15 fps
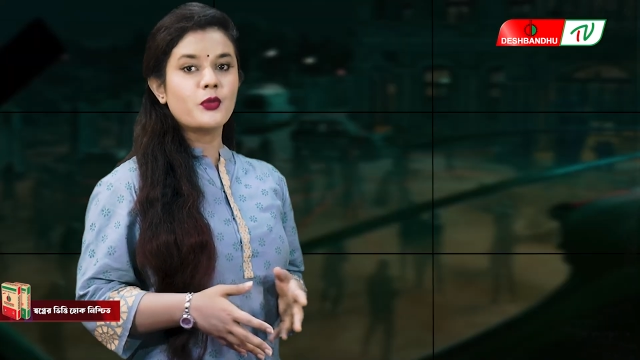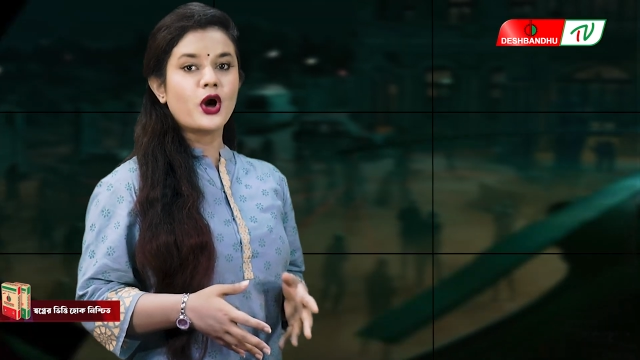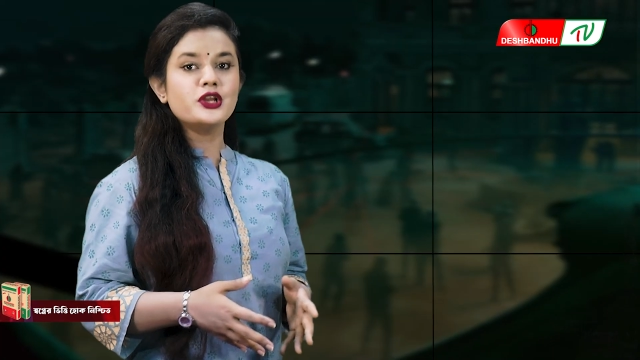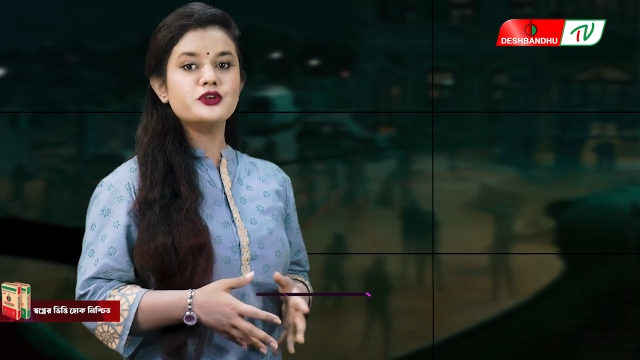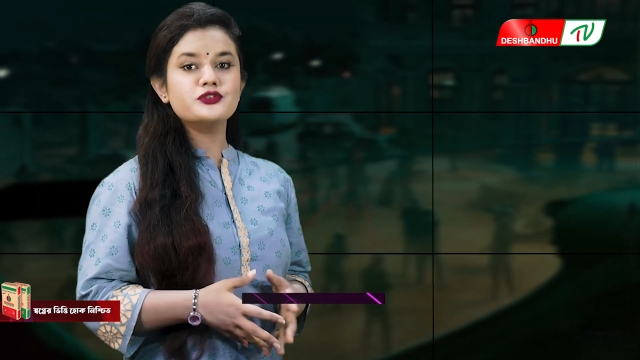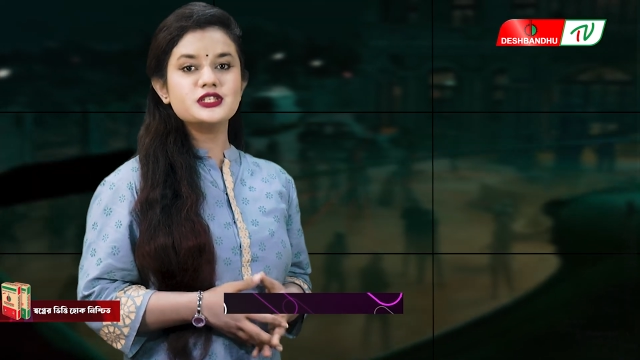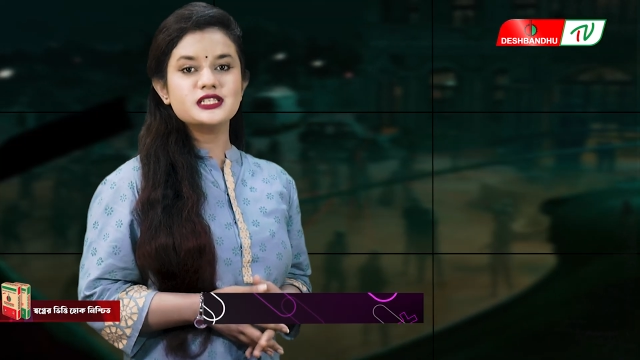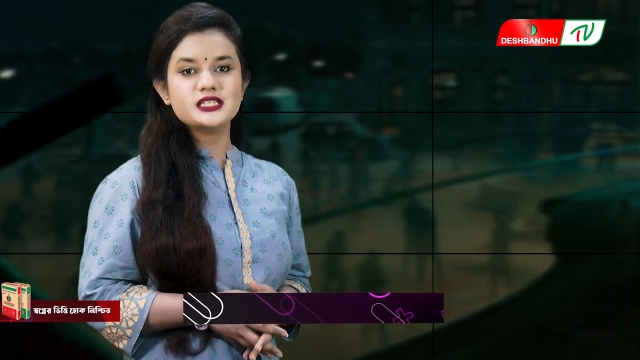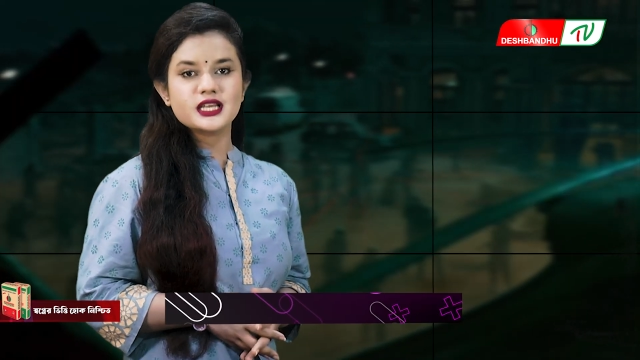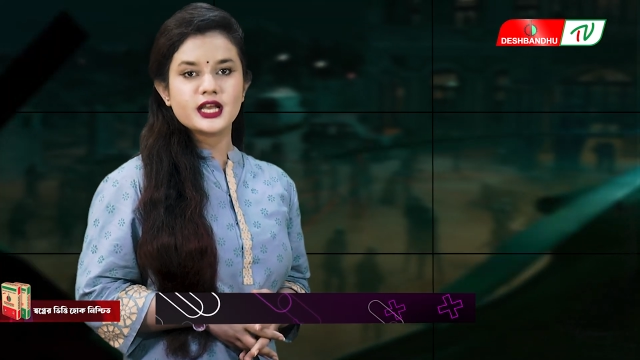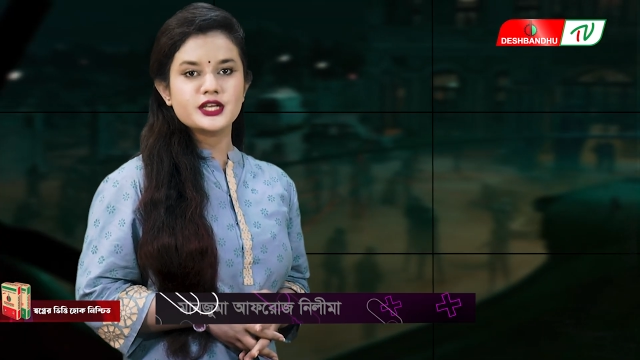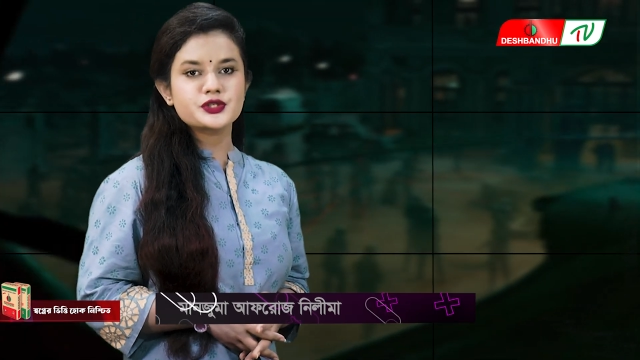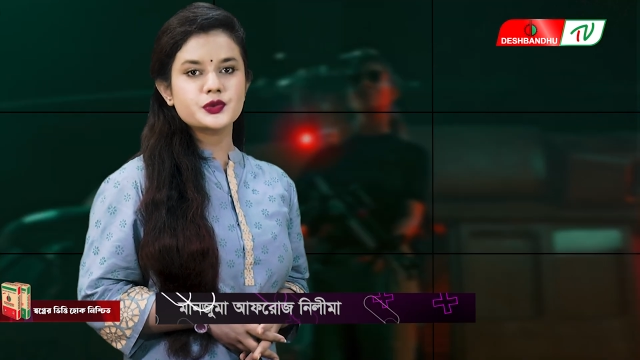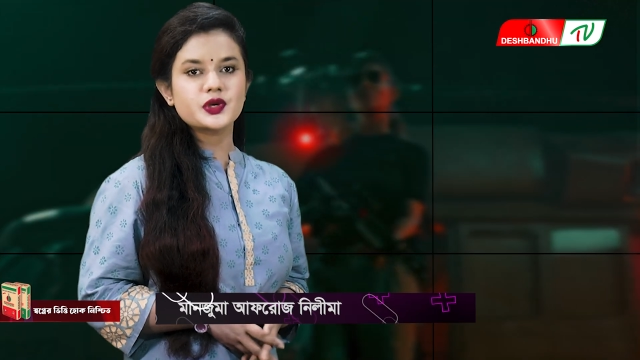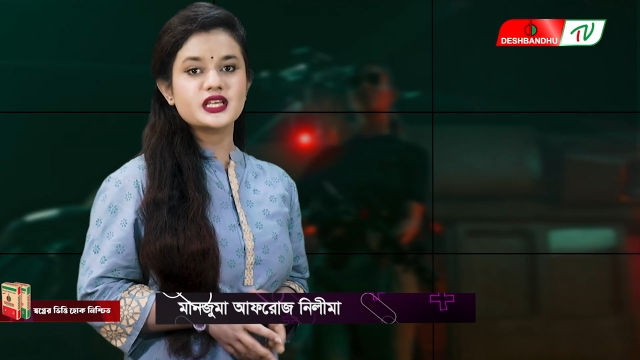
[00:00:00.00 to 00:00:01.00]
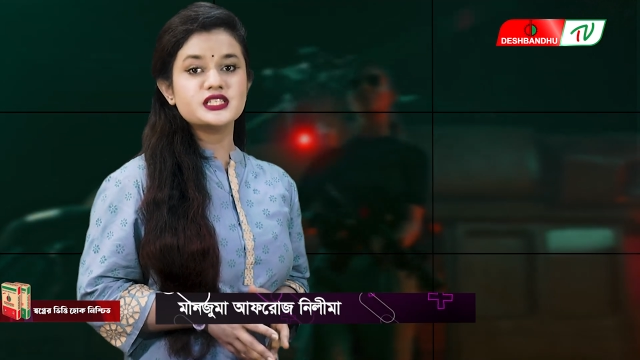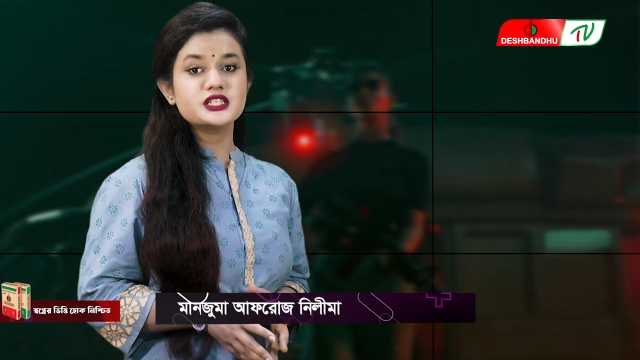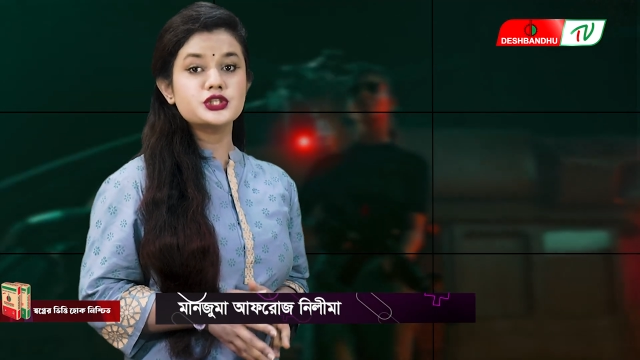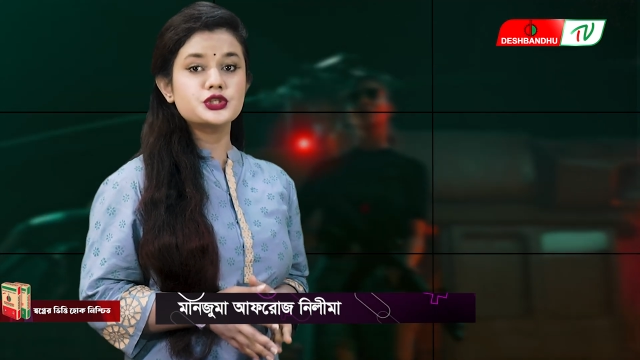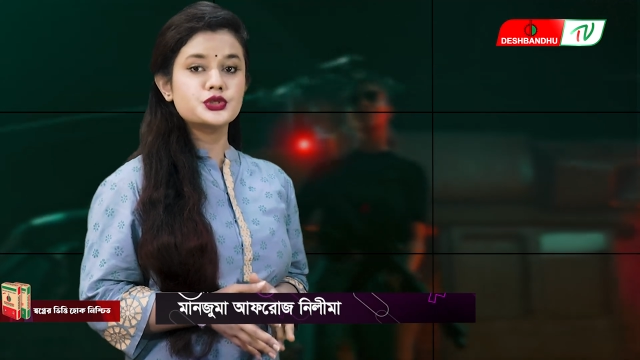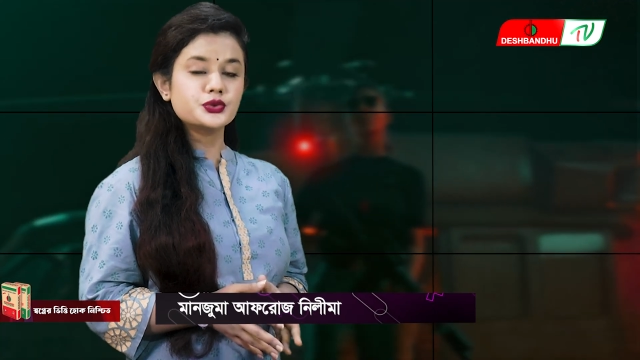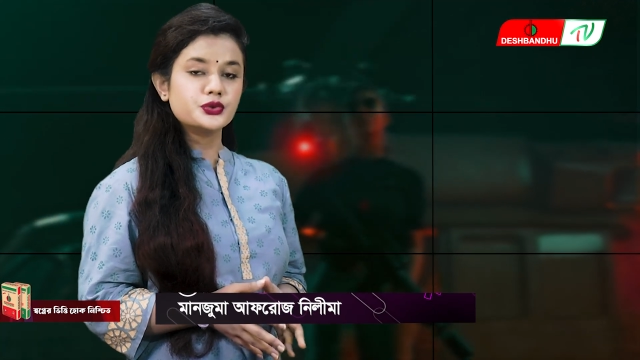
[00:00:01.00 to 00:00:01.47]
বলিউডের সিংহাসনে
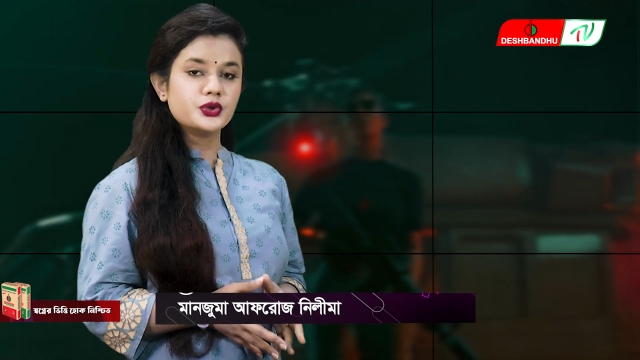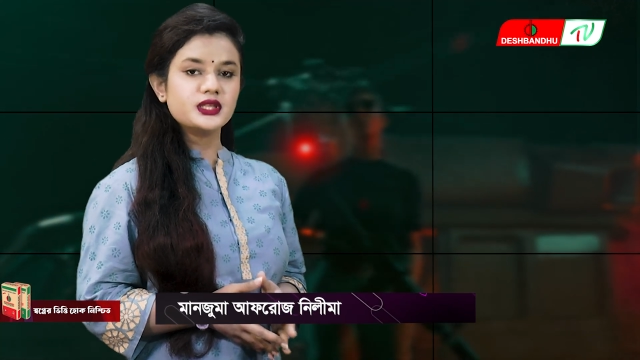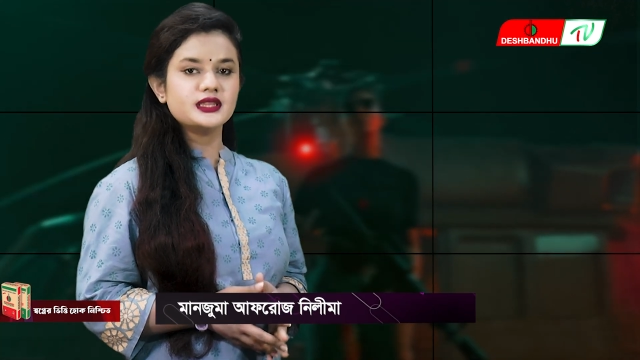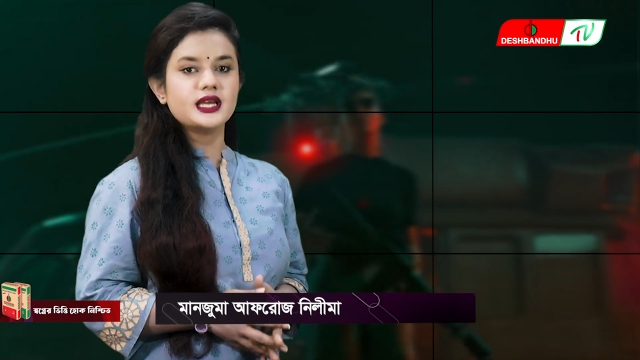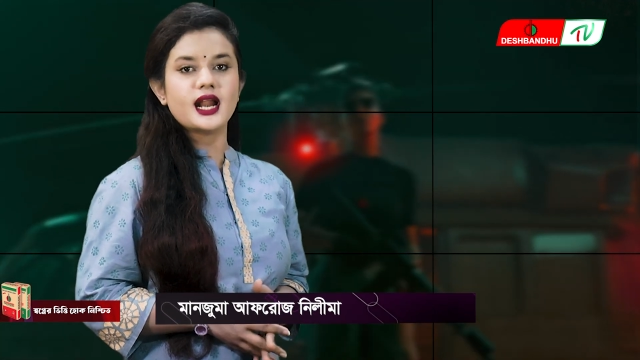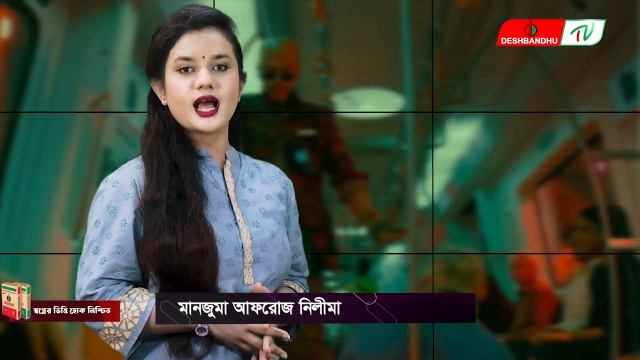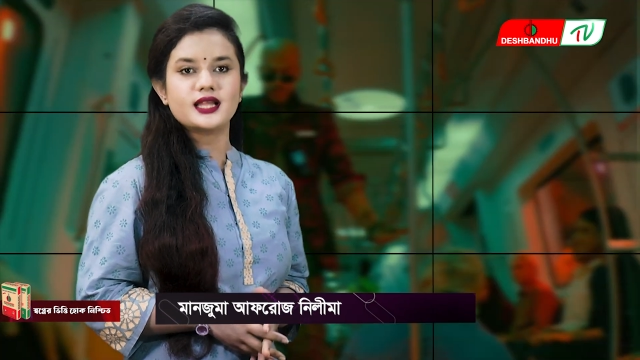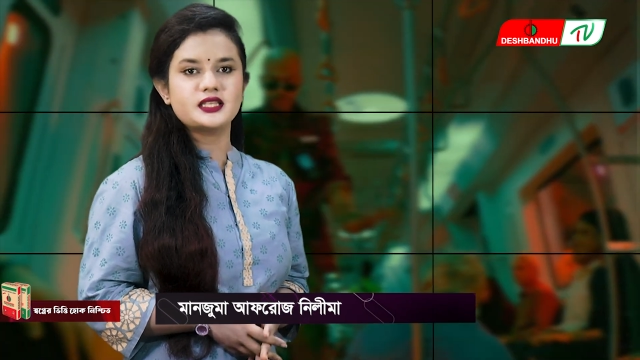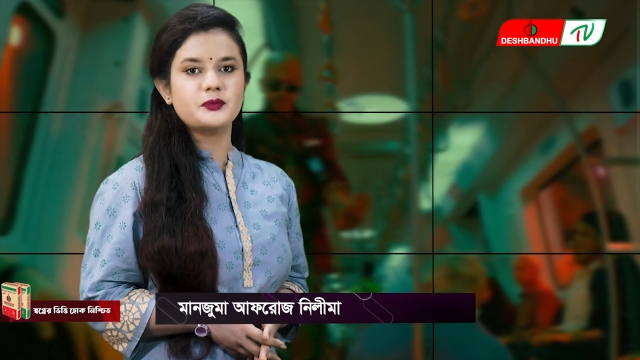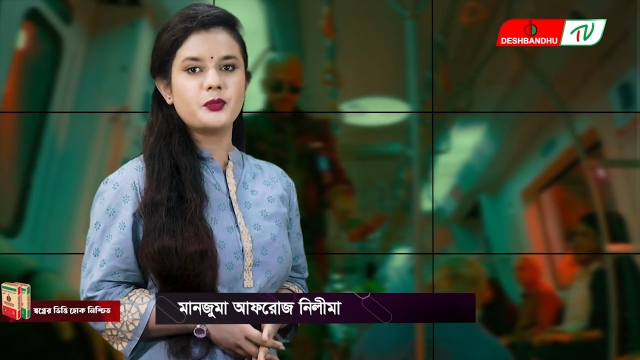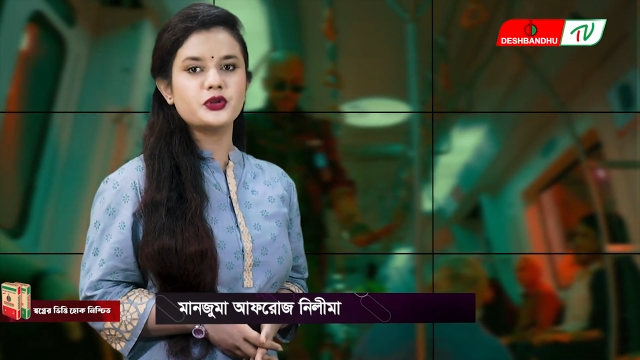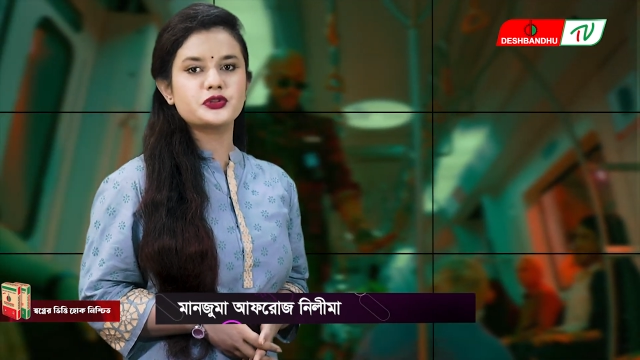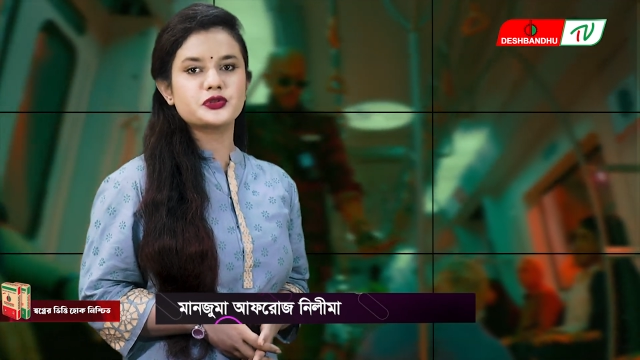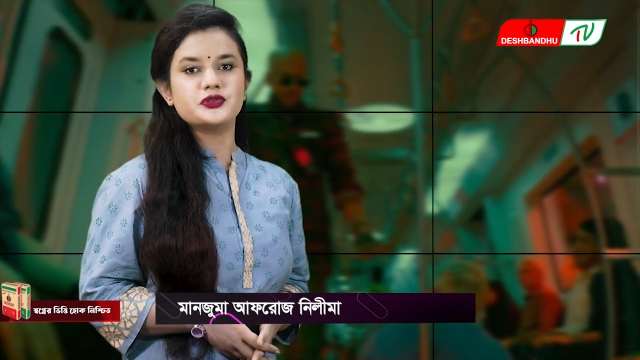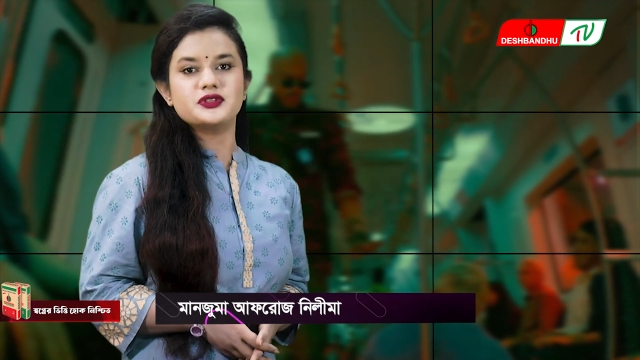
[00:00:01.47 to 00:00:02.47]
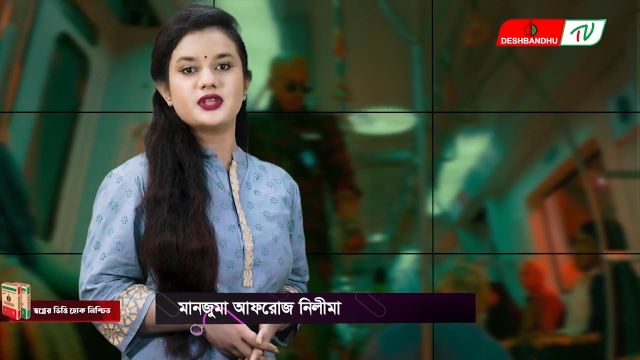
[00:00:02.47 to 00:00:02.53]
যে শুধুই তার আধিপত্য